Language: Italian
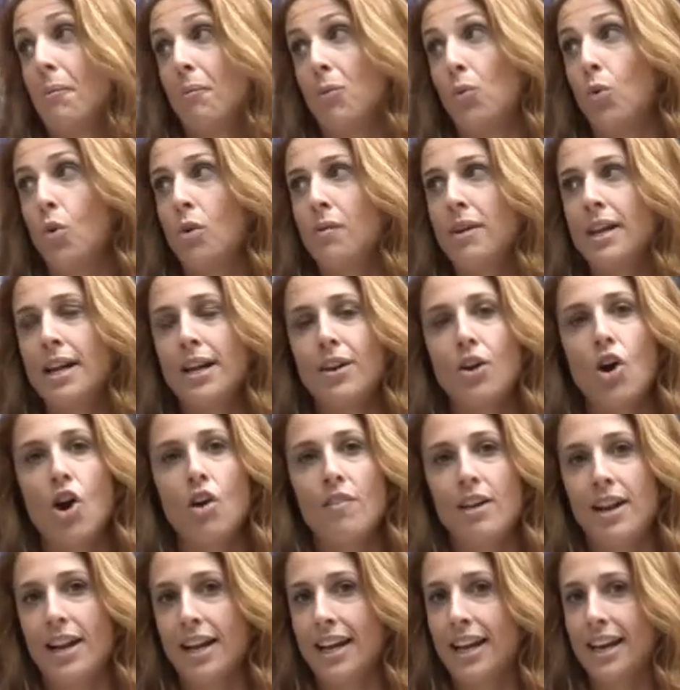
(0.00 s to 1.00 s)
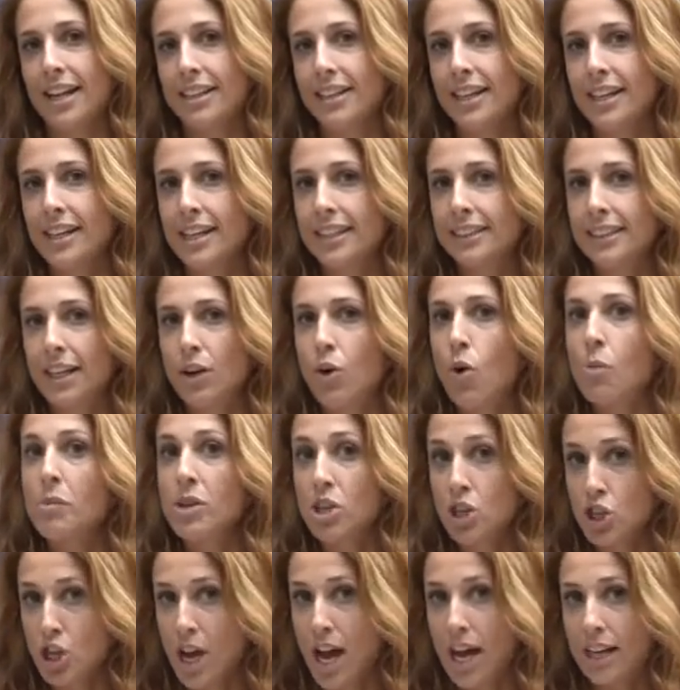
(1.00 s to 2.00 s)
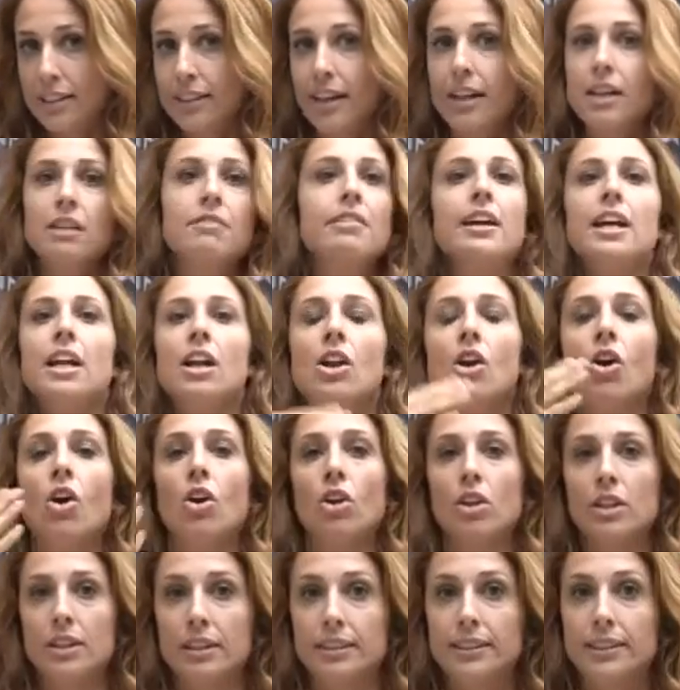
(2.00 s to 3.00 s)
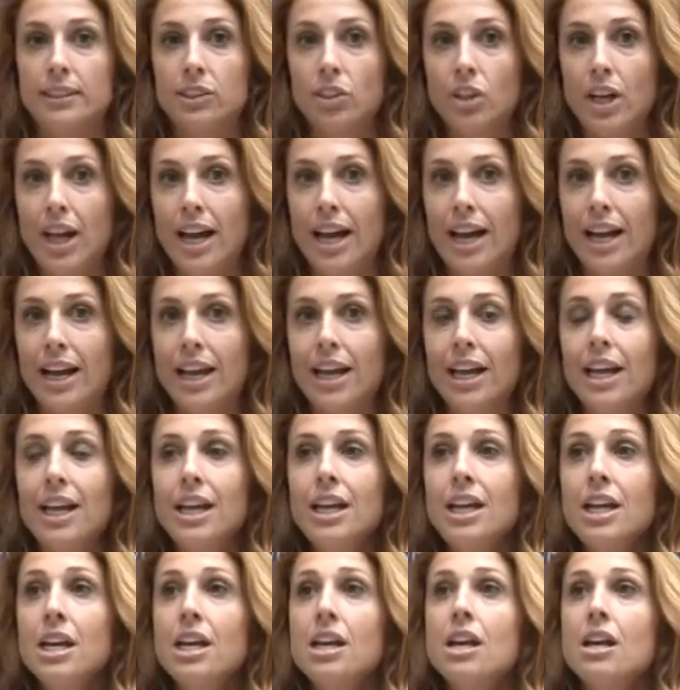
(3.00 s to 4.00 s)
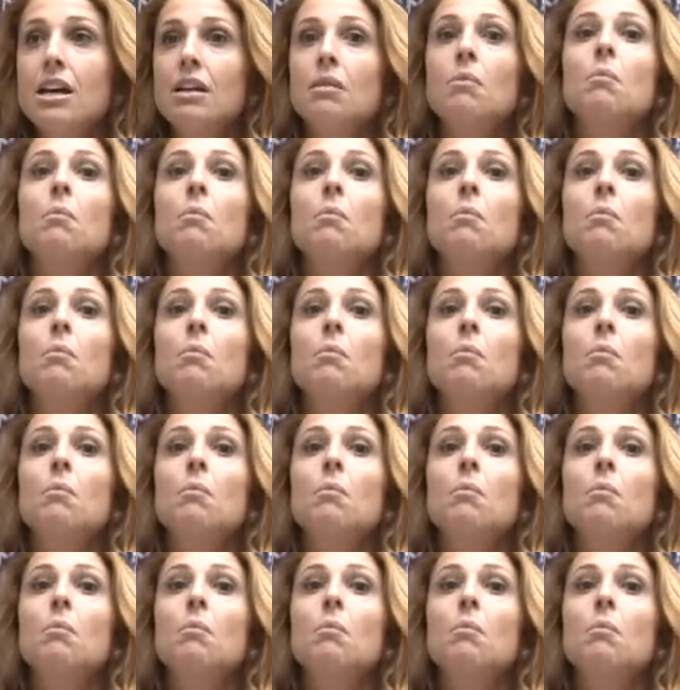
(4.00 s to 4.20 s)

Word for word: 2009 la grande crisi è cominciata a livello nazionale,